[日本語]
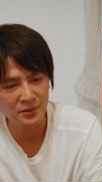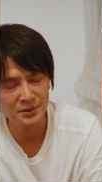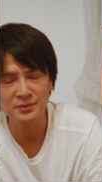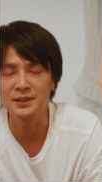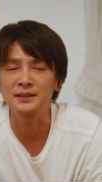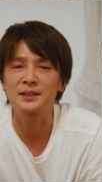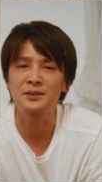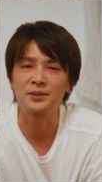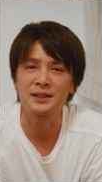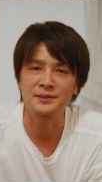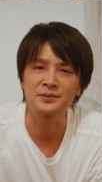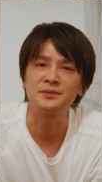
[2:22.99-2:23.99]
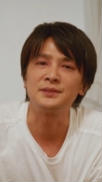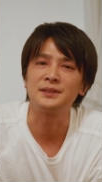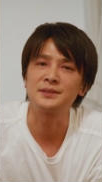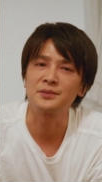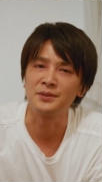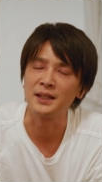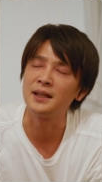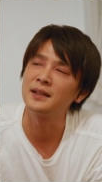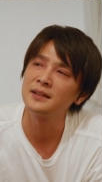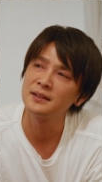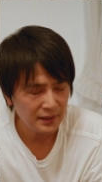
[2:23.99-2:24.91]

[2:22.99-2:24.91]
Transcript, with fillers: 遅くなったりとかするんですよね